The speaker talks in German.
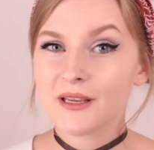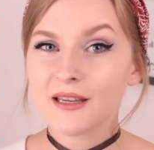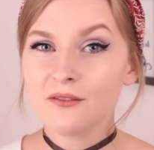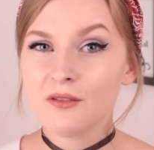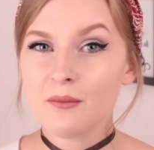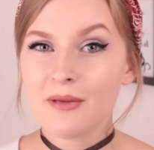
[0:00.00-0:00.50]

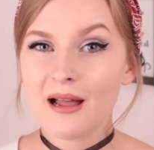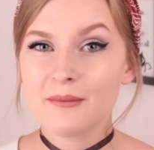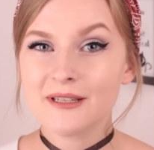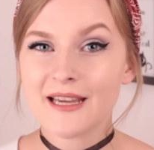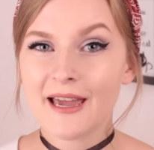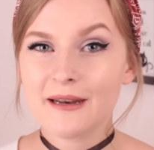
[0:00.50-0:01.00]
Beginnen wir mal
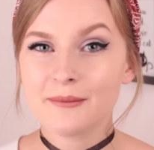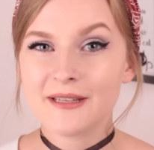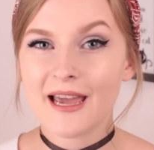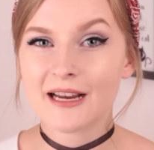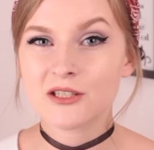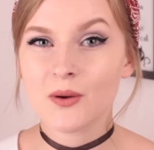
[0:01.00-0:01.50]
mit einem
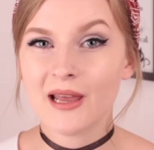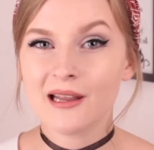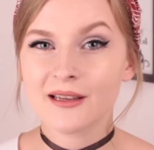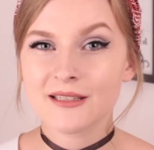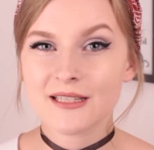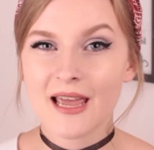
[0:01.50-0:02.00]
der
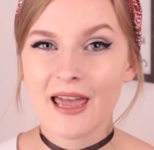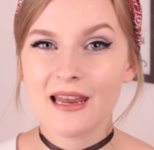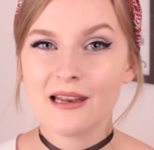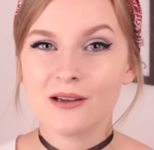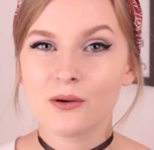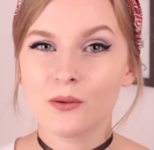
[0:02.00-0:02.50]
aktuelleren
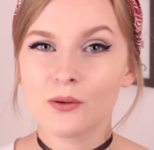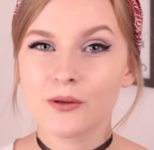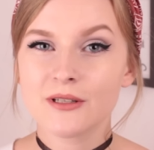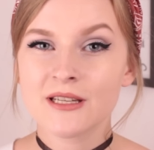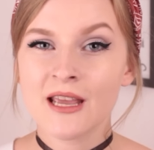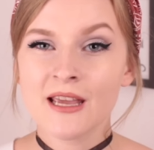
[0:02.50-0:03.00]
Teile
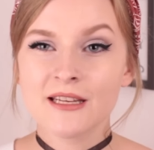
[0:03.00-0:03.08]
und